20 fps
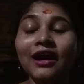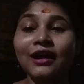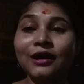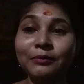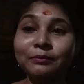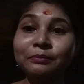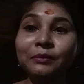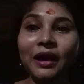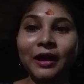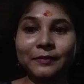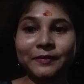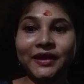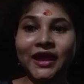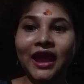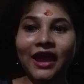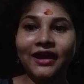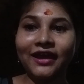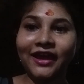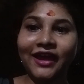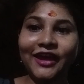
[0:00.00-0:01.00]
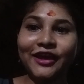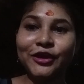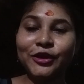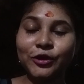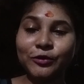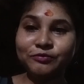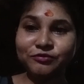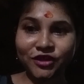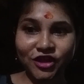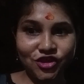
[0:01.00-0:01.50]
हम अभी आए हैं
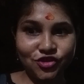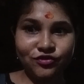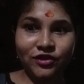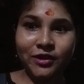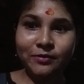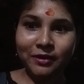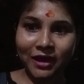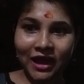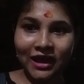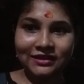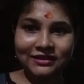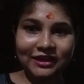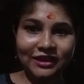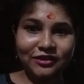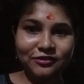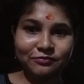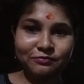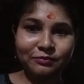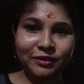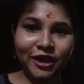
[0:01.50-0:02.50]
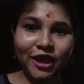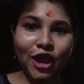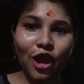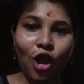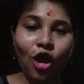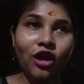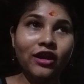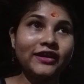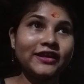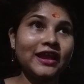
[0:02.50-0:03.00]
गुप्तेश्वर महादेव में
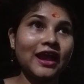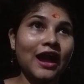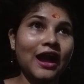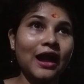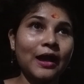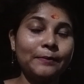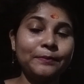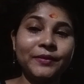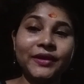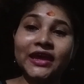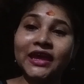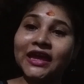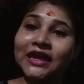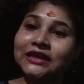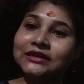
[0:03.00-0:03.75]
और यहाँ पे